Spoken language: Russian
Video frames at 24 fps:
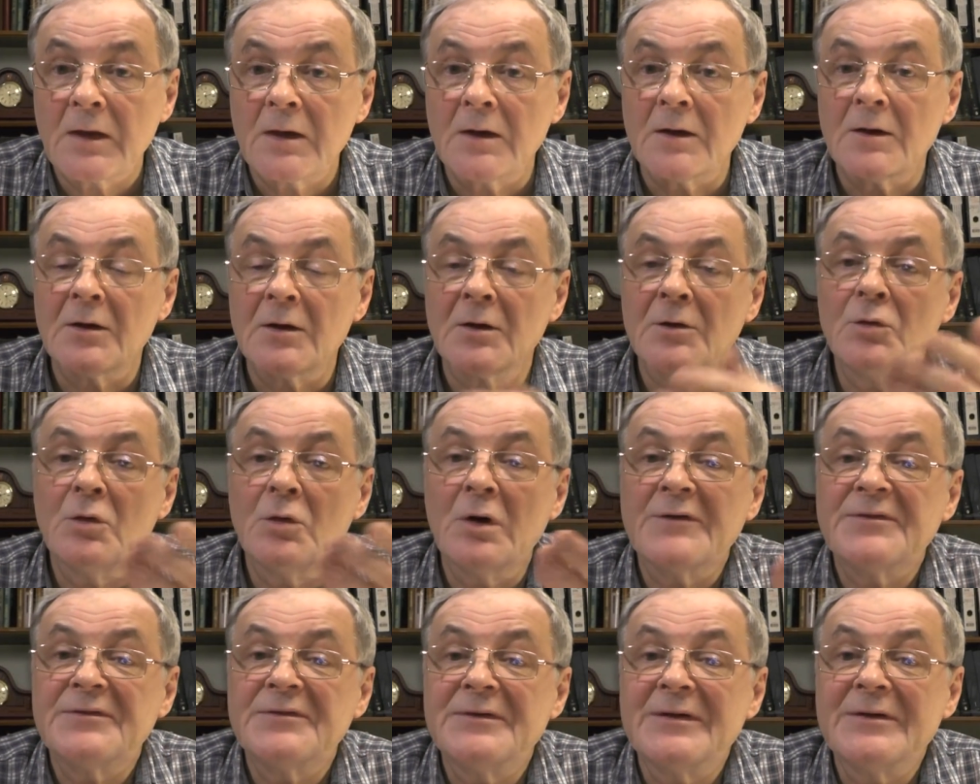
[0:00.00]
Э, ну,
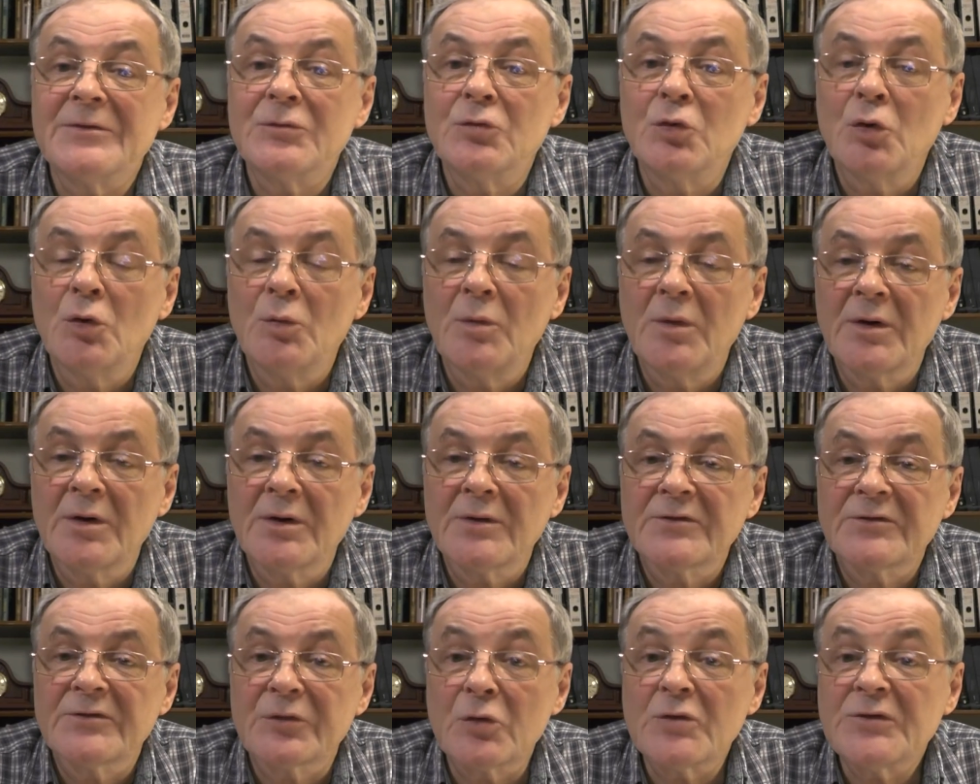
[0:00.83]
как сидеть дома?
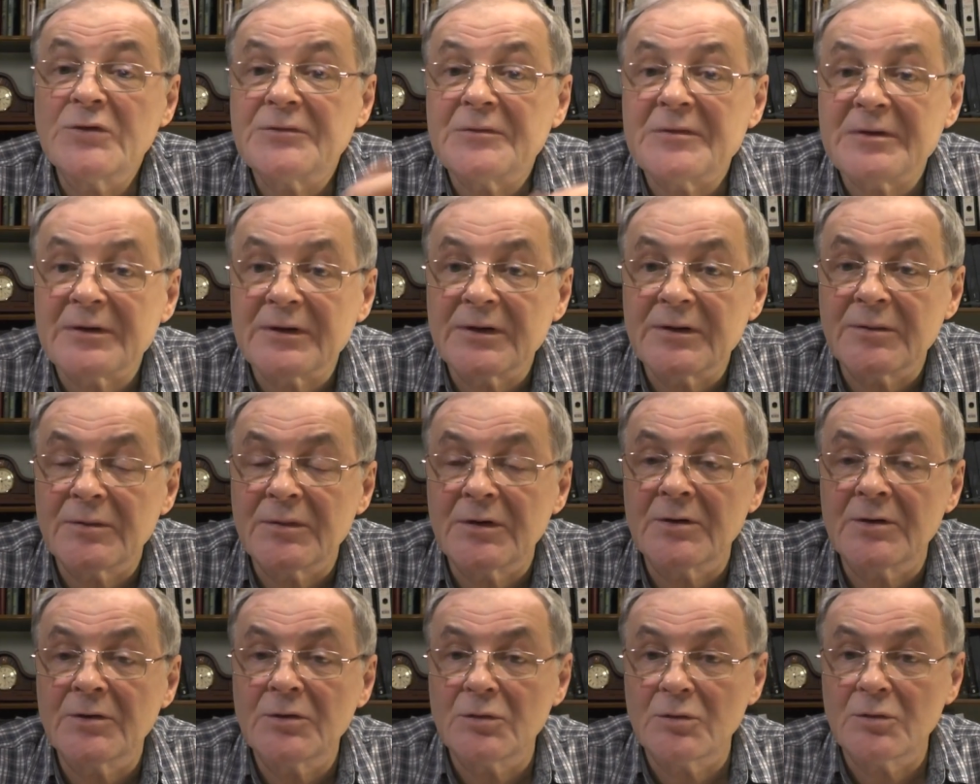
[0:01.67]
С
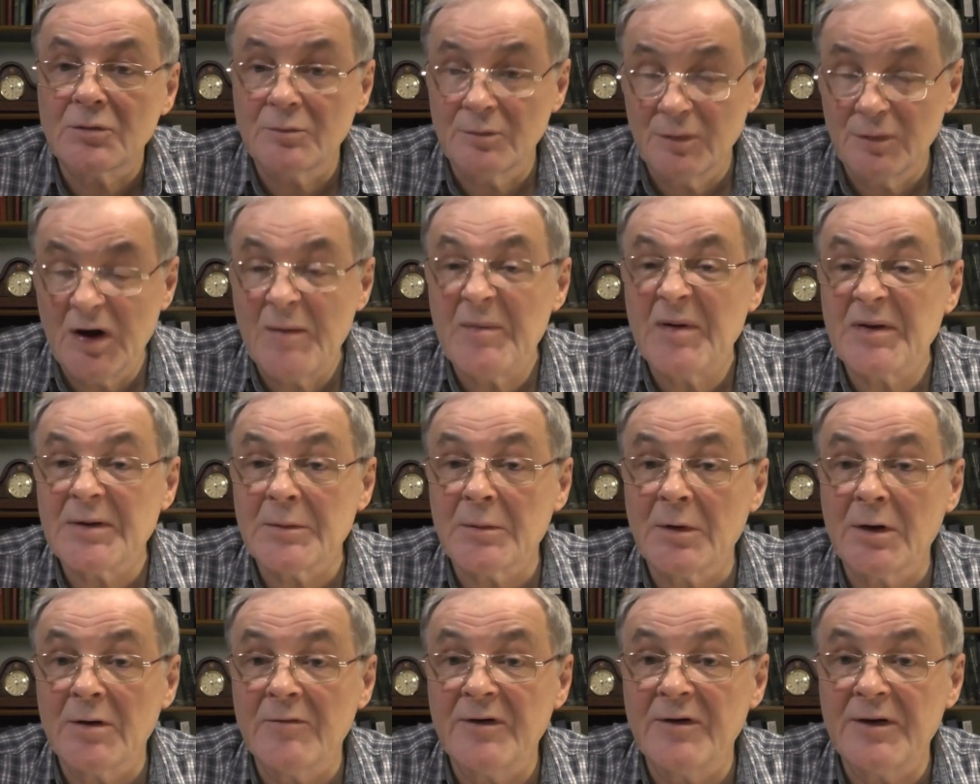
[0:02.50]
родственниками? мы об
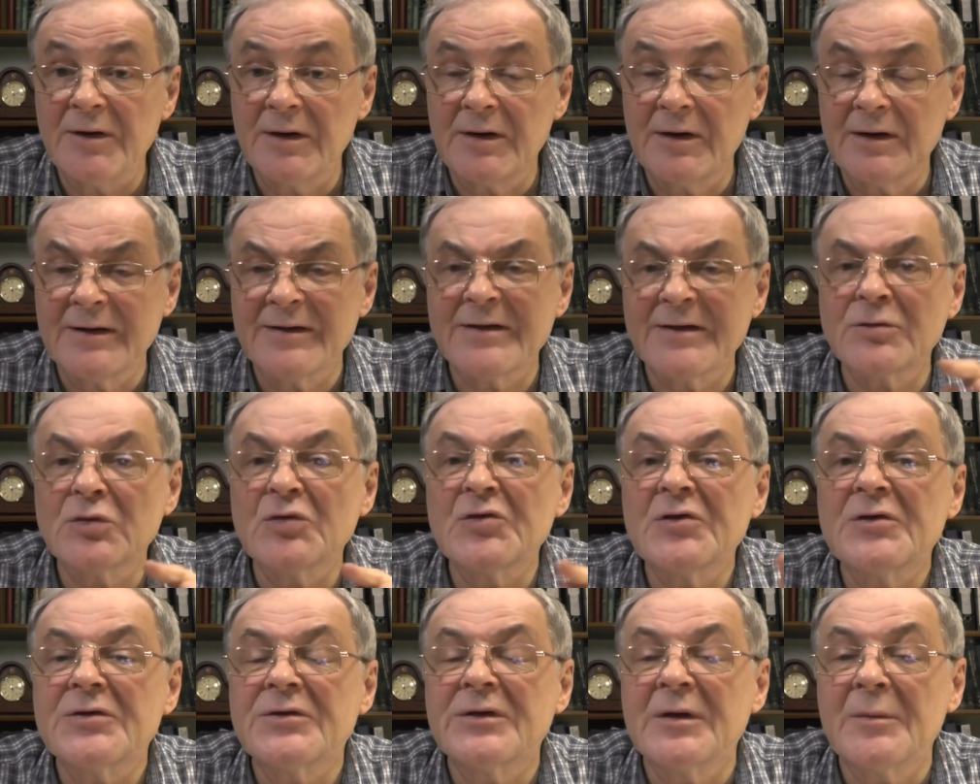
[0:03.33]
этом говорили. Это
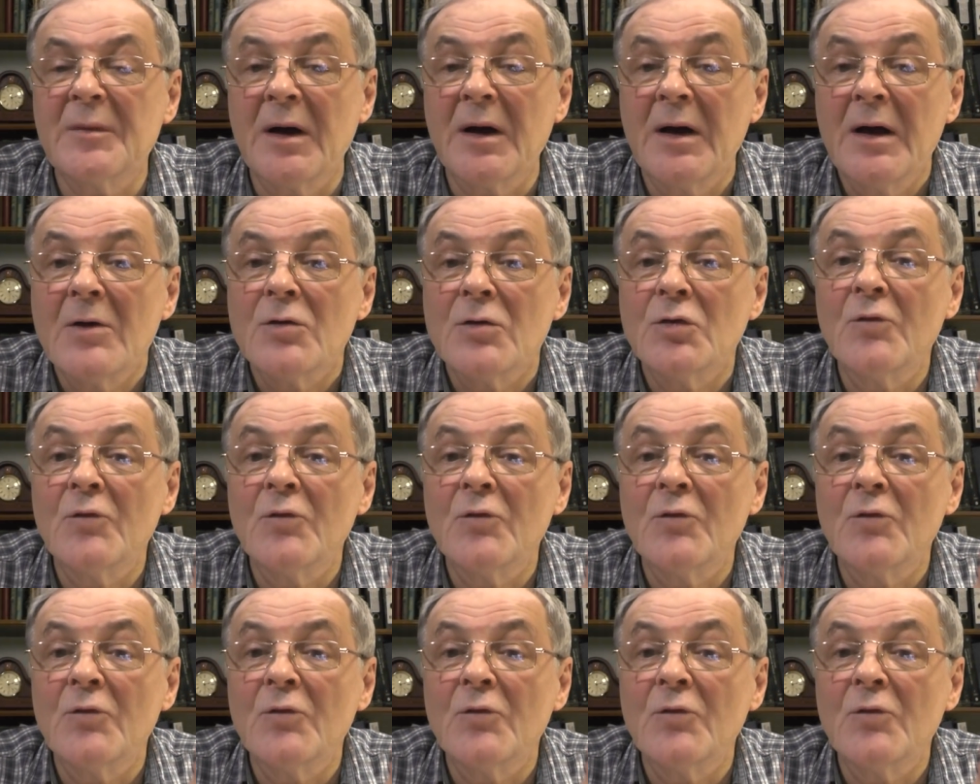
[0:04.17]
тоже тема.